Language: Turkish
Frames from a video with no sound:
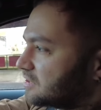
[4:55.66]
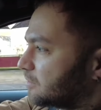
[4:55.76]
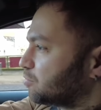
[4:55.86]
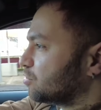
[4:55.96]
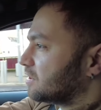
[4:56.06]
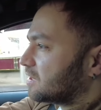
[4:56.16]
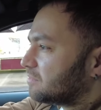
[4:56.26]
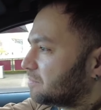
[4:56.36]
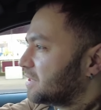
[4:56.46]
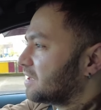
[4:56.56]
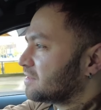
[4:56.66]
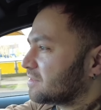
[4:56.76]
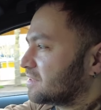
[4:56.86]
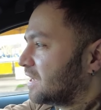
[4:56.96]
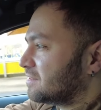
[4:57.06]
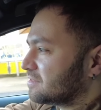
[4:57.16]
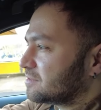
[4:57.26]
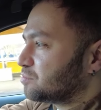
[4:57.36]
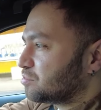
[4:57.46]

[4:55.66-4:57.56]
ederken... yapıyorlar ama bir anda kendinizi